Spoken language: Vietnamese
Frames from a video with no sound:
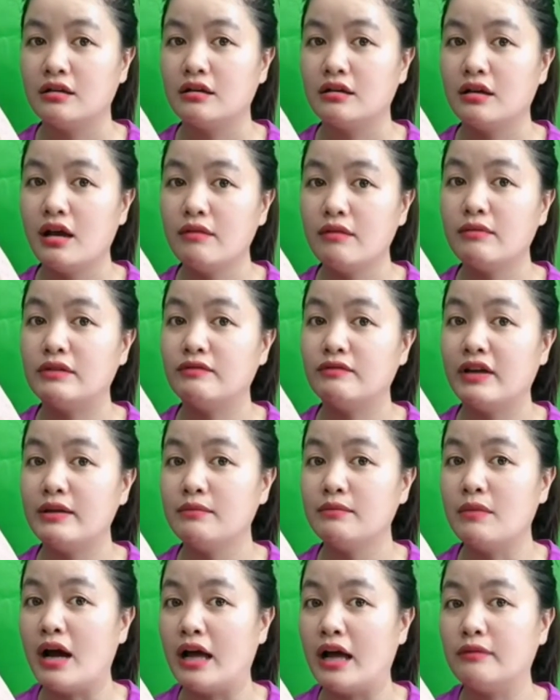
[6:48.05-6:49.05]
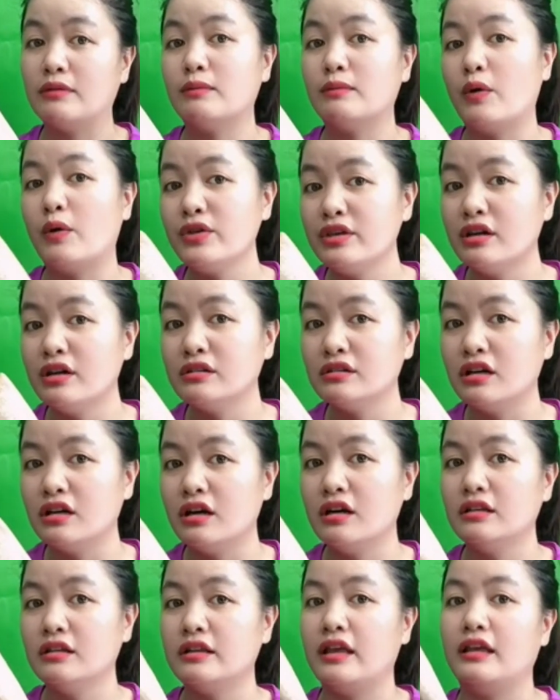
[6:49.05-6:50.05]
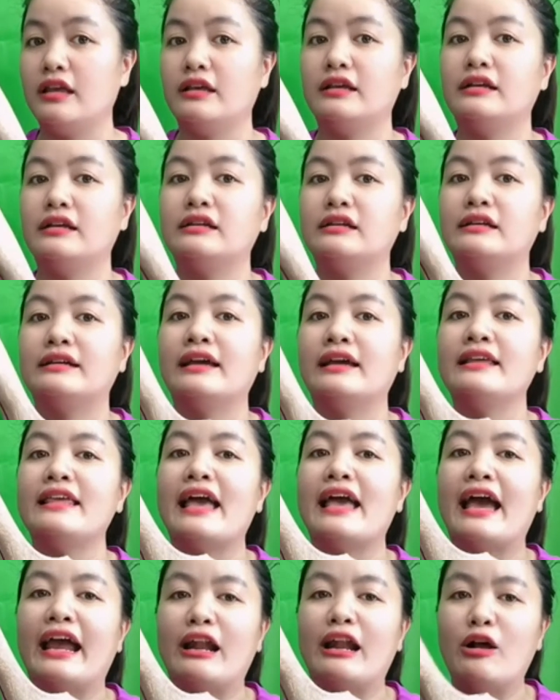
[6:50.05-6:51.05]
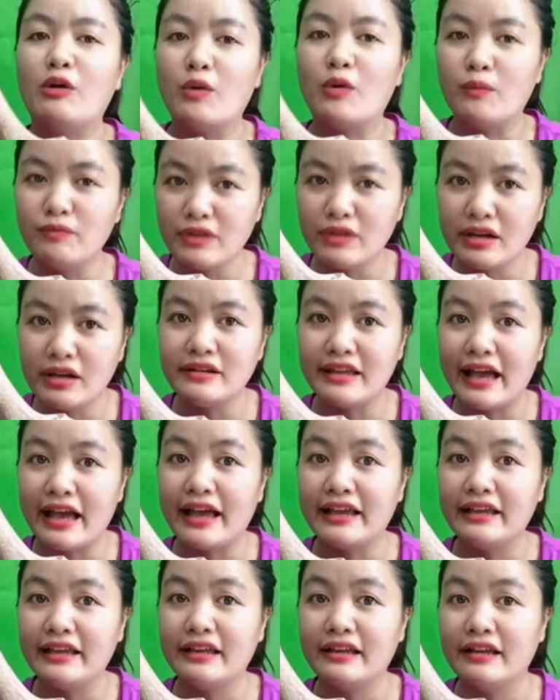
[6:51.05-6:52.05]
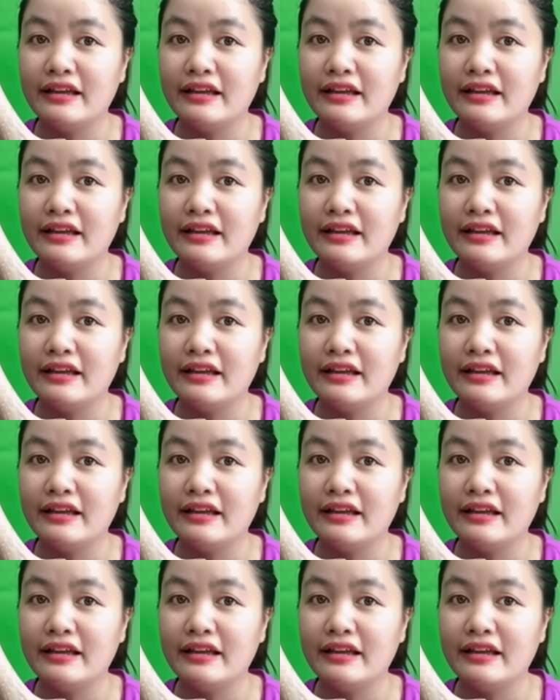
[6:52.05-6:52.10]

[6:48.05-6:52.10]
đó mình phải mệt và mỗi chân nữa thì cái dài nó cũng như vậy